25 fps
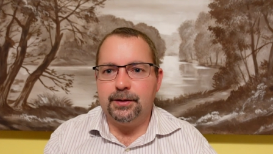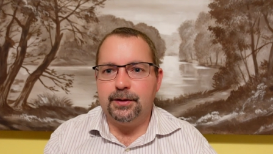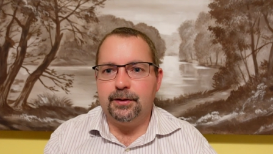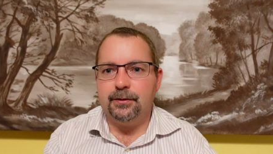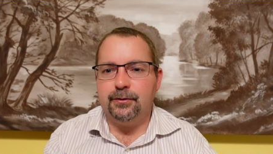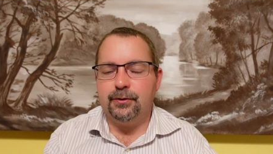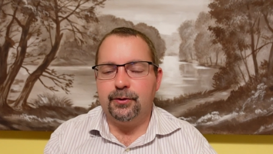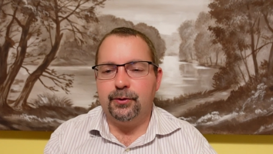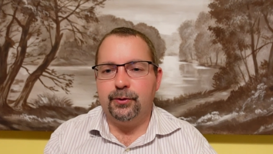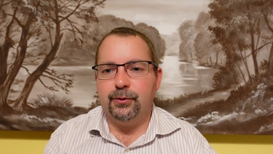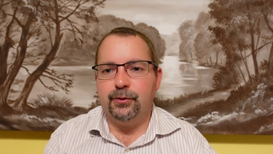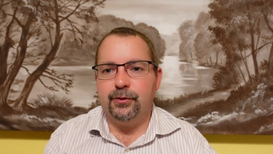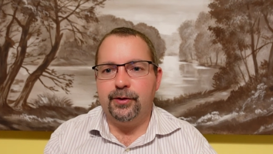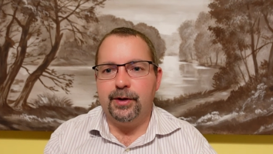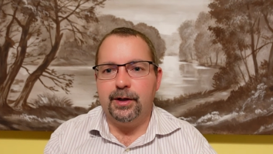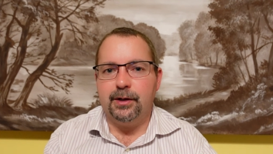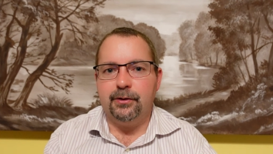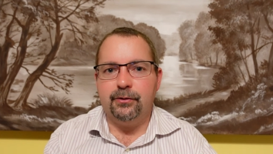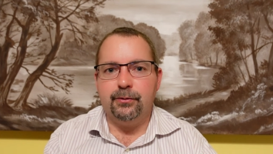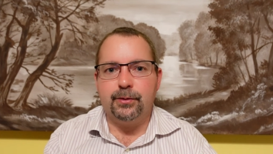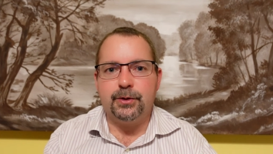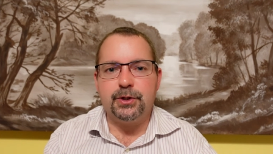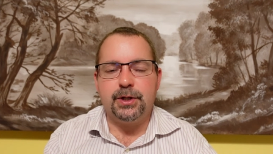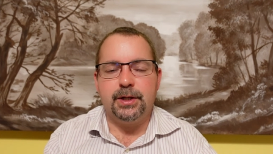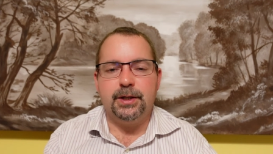des
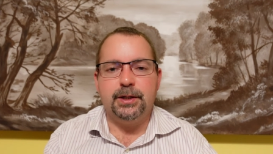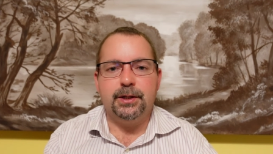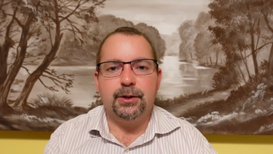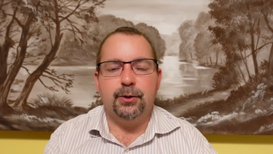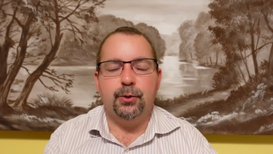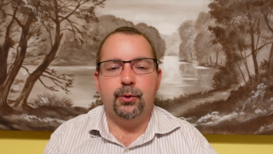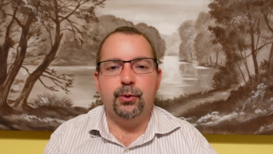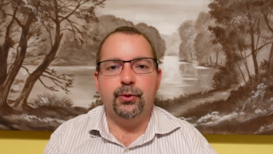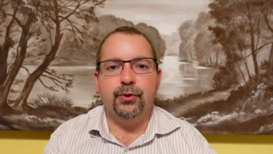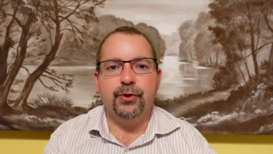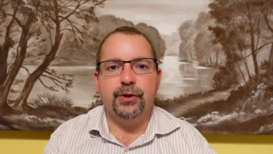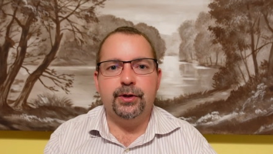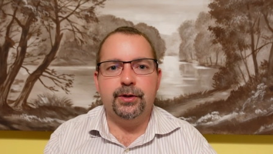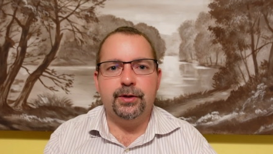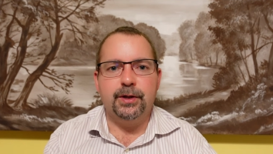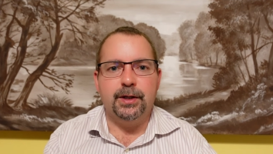Konzerns wahrscheinlich große